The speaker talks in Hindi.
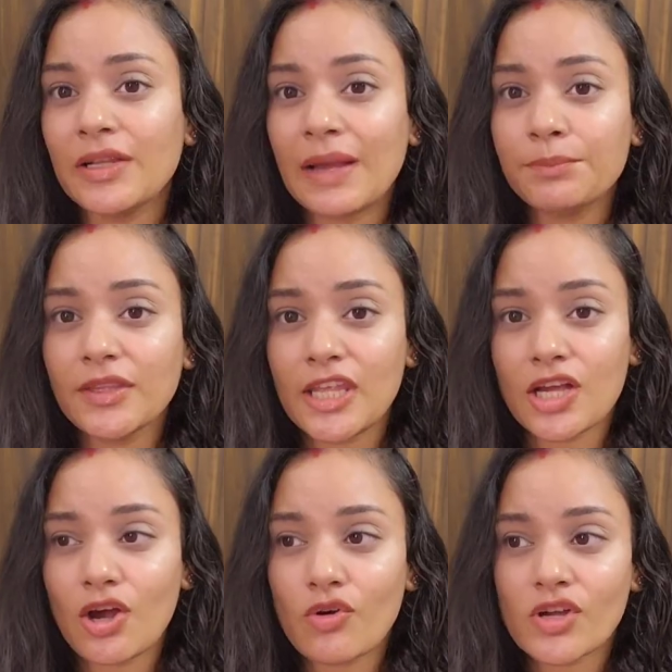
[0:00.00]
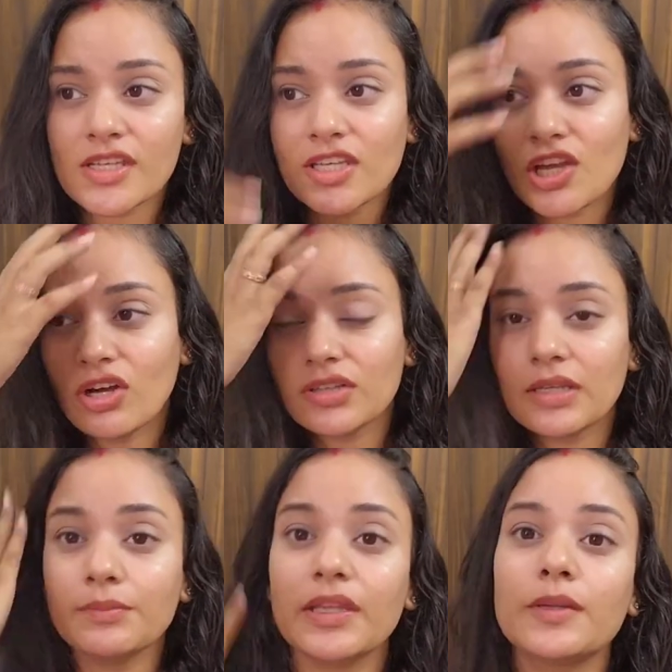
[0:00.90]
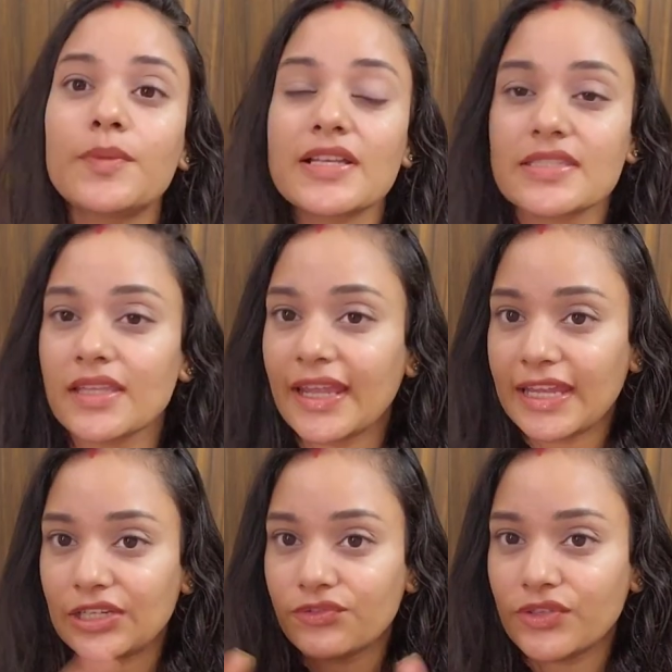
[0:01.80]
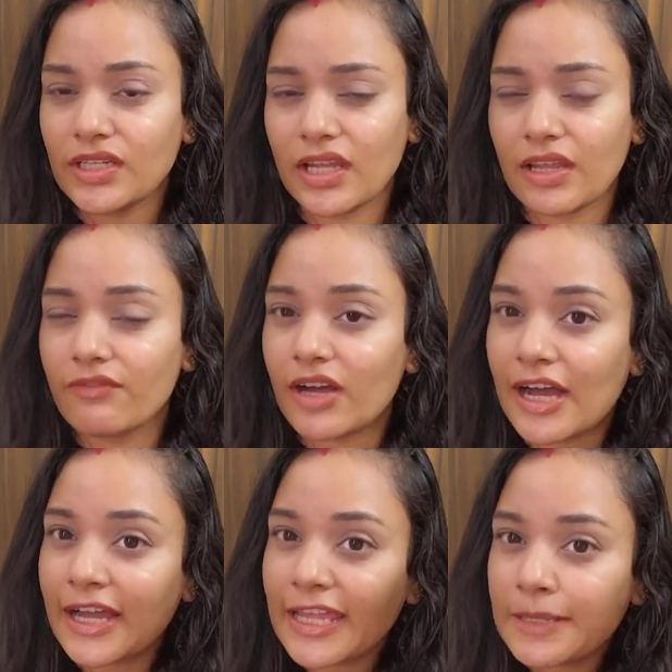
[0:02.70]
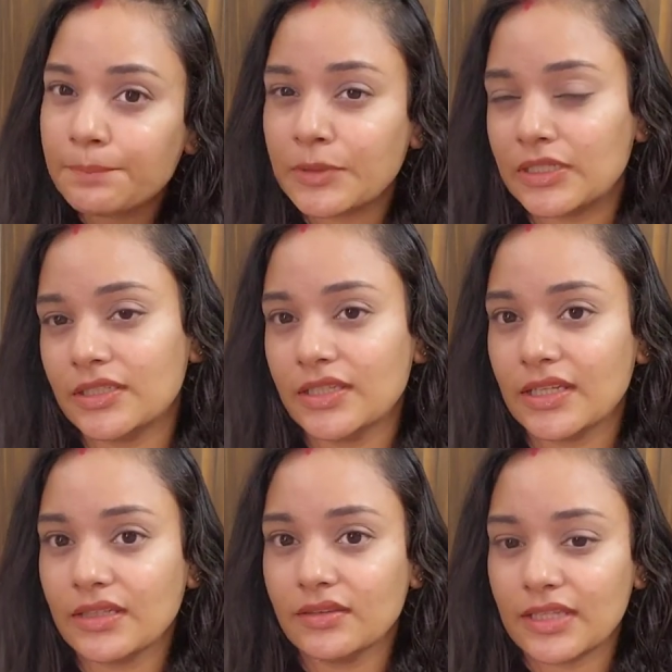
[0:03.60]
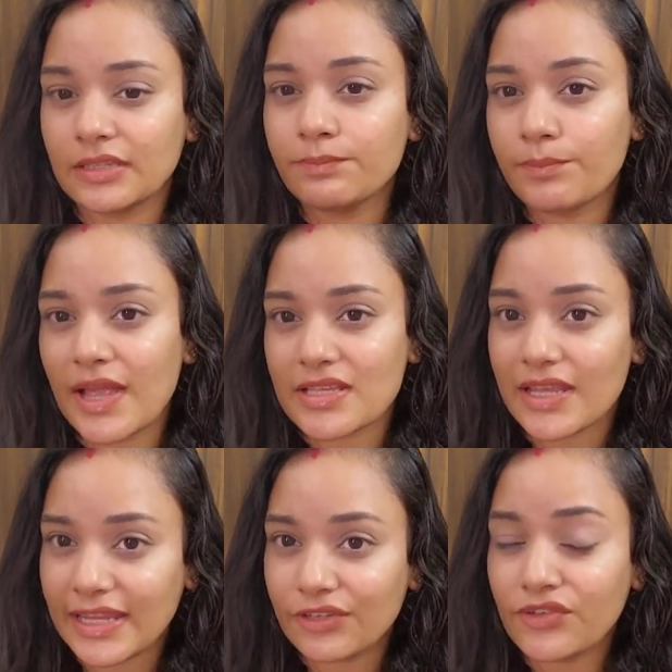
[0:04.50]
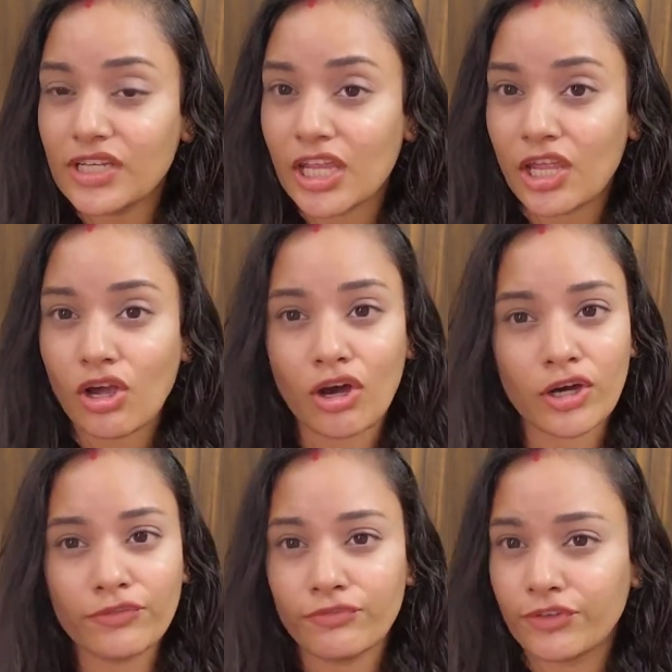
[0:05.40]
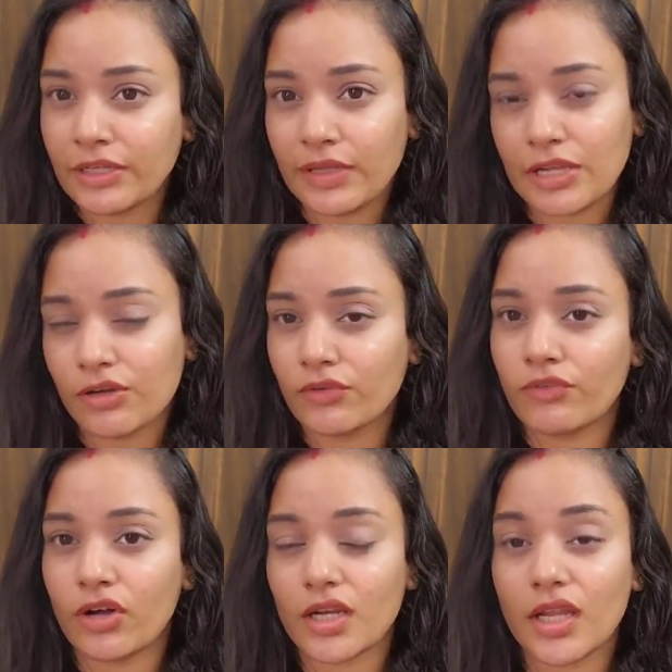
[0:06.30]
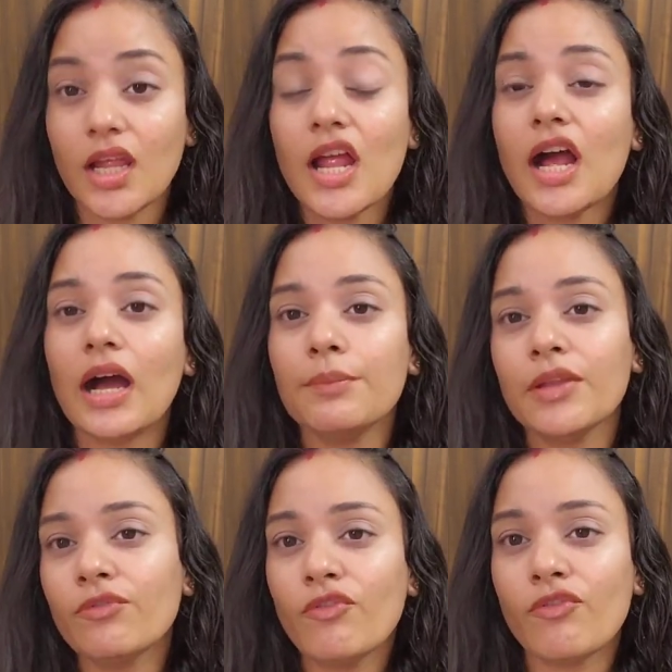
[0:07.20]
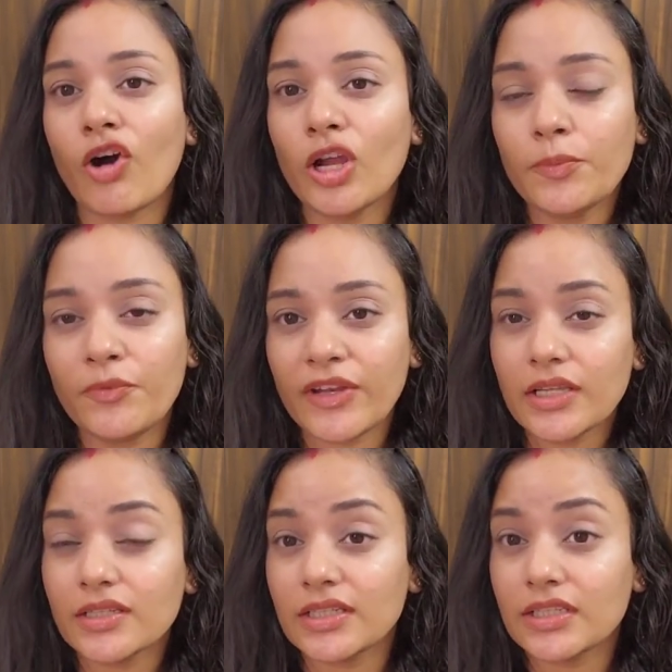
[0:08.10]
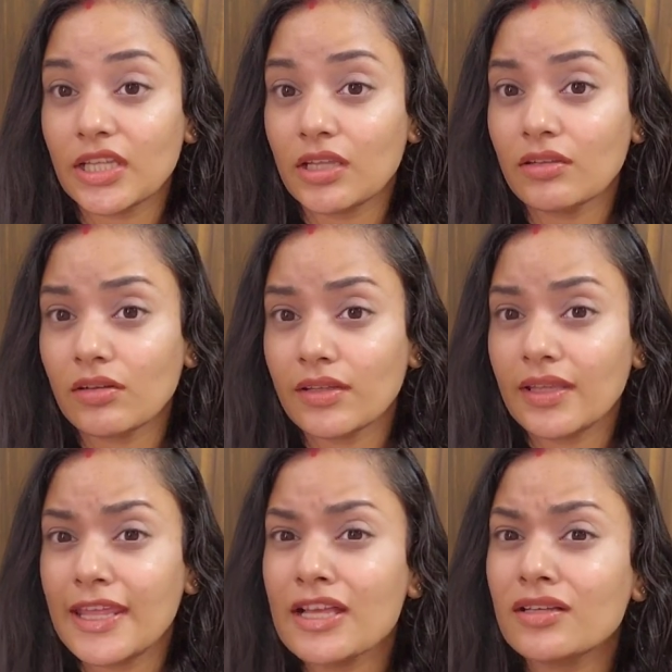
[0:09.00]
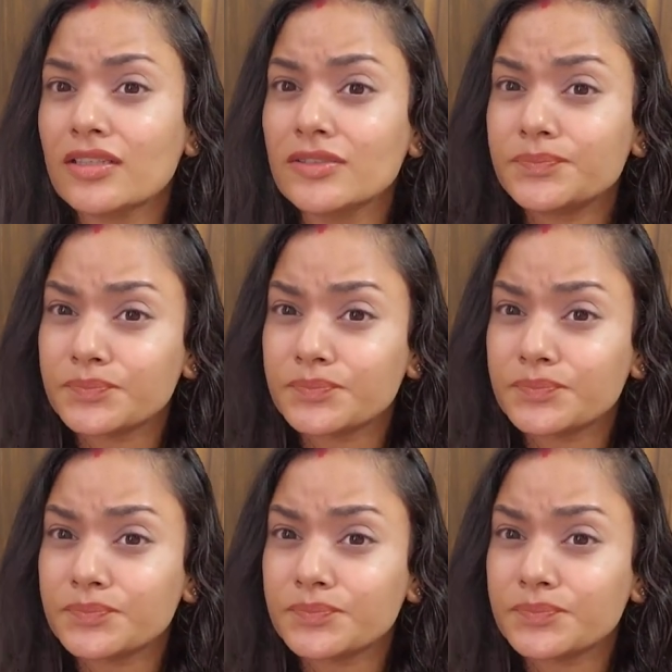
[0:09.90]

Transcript: बार आपने देखा होगा कि क्या होता है मेरे पास ना एंट्री है वहां एक पिलर है देन एंट्री है और फिर एक और वॉल है हमने वो वॉल ब्रेक करके एक